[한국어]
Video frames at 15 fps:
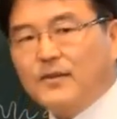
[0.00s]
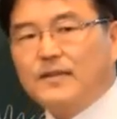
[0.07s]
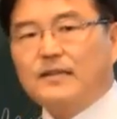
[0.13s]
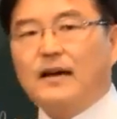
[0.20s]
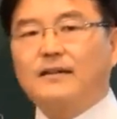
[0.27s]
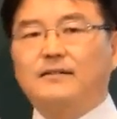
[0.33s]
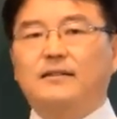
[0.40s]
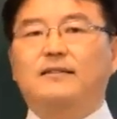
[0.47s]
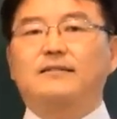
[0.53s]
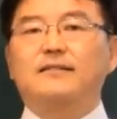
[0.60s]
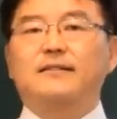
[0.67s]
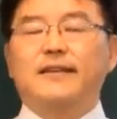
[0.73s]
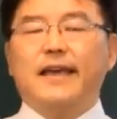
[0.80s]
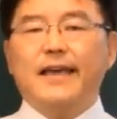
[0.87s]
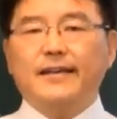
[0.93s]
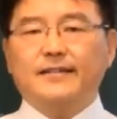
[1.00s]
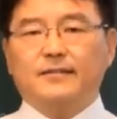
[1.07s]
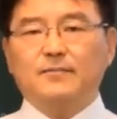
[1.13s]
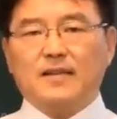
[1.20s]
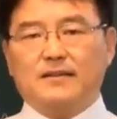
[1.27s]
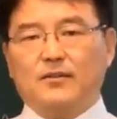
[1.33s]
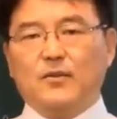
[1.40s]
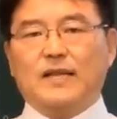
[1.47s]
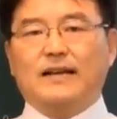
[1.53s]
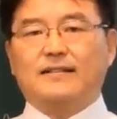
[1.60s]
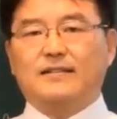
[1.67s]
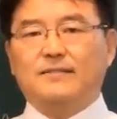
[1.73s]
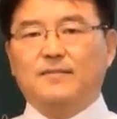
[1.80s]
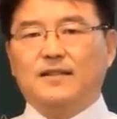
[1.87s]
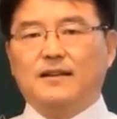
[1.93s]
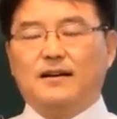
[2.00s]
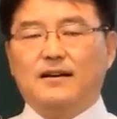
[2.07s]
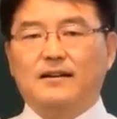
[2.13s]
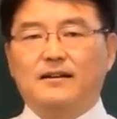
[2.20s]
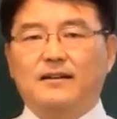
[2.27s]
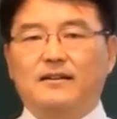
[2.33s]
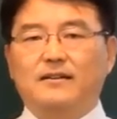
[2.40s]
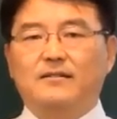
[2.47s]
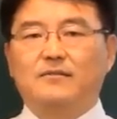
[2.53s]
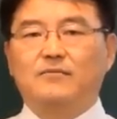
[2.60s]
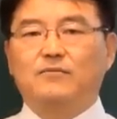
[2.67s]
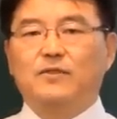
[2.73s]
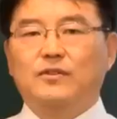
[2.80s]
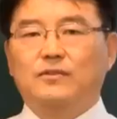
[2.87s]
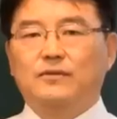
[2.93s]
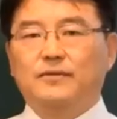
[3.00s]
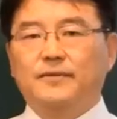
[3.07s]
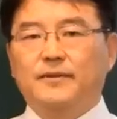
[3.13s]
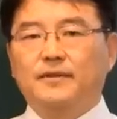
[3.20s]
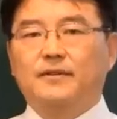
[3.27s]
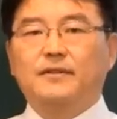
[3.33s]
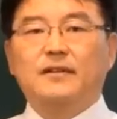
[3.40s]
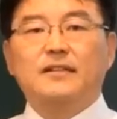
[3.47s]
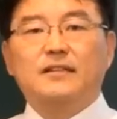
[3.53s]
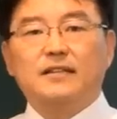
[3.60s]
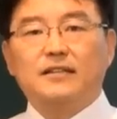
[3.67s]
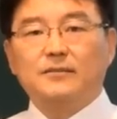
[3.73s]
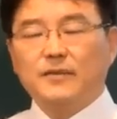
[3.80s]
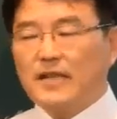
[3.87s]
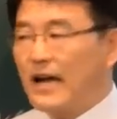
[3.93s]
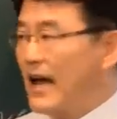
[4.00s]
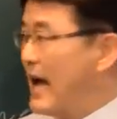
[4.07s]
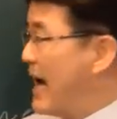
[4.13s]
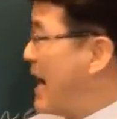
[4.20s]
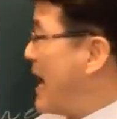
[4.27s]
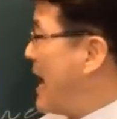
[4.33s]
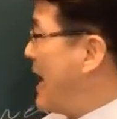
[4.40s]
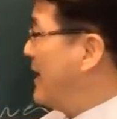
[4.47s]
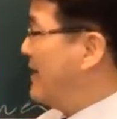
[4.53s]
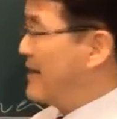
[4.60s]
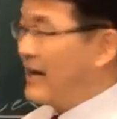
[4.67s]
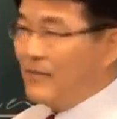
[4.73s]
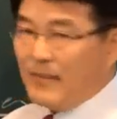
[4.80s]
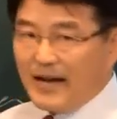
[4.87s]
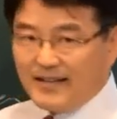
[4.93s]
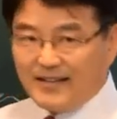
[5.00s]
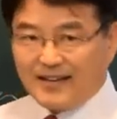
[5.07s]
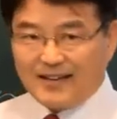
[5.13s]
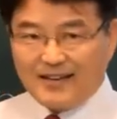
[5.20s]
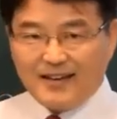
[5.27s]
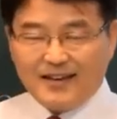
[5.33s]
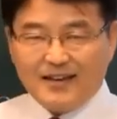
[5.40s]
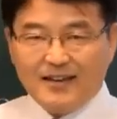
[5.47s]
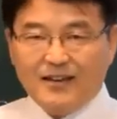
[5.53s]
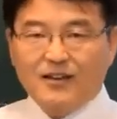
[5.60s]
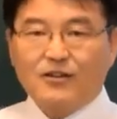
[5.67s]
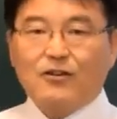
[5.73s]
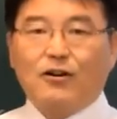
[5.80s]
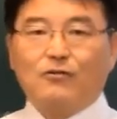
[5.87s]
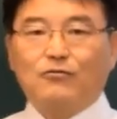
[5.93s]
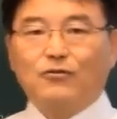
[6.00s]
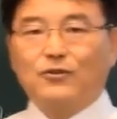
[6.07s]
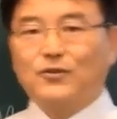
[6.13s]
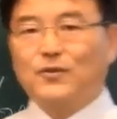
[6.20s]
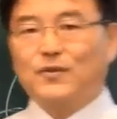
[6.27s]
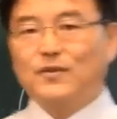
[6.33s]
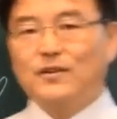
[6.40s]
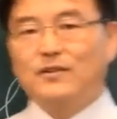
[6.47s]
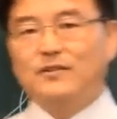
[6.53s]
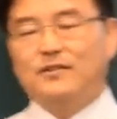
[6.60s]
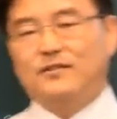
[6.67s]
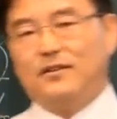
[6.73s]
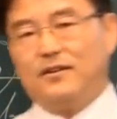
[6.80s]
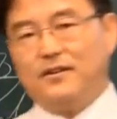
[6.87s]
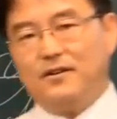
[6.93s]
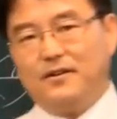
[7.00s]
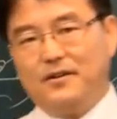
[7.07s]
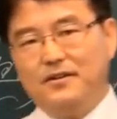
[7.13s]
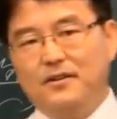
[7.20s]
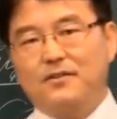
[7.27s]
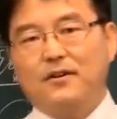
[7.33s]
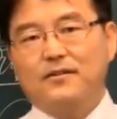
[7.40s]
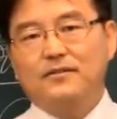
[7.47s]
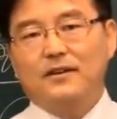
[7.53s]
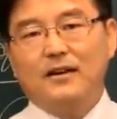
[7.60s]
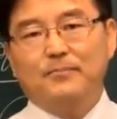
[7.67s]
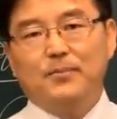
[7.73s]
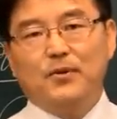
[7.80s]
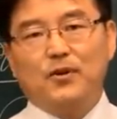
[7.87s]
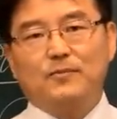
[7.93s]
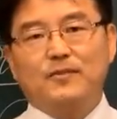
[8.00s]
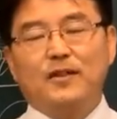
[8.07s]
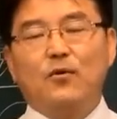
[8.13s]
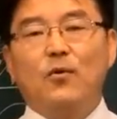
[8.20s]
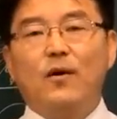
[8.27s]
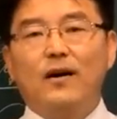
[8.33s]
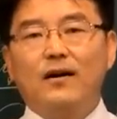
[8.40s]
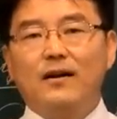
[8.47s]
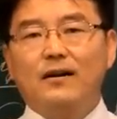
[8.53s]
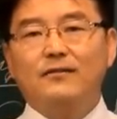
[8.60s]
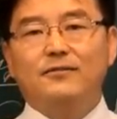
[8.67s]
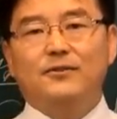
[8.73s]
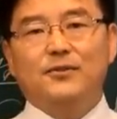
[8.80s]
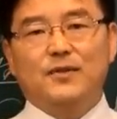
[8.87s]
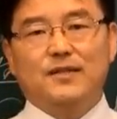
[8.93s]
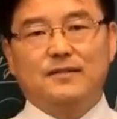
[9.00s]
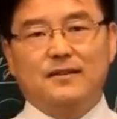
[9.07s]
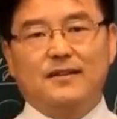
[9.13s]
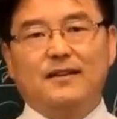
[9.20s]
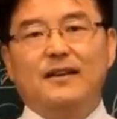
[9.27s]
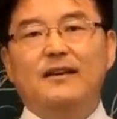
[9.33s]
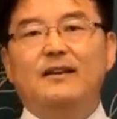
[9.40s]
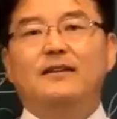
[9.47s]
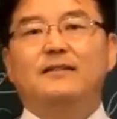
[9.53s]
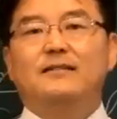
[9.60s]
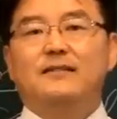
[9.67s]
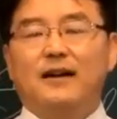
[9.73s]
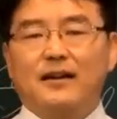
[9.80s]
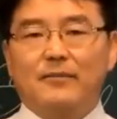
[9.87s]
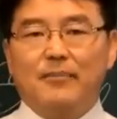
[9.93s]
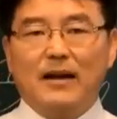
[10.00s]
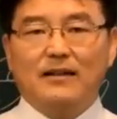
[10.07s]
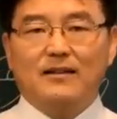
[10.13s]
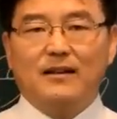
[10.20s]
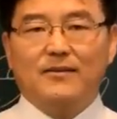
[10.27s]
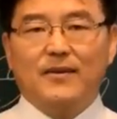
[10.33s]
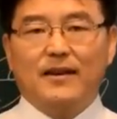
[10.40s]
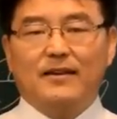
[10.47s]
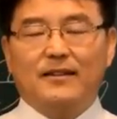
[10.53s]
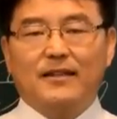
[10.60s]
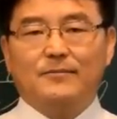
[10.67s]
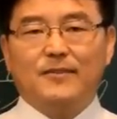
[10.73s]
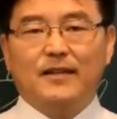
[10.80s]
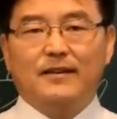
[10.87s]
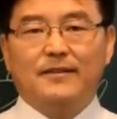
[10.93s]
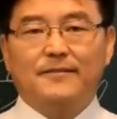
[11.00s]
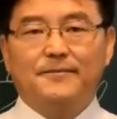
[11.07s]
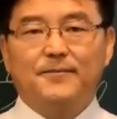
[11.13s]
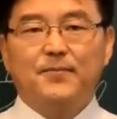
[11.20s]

그 당시엔 그렇게 했습니다. 그래서 낳습니다. 근데 지금은 아이가 만약에 거꾸로 서도 전혀 걱정할 필요가 없습니다. 워낙 의료시설이 의학이 발달되기 어있 때문에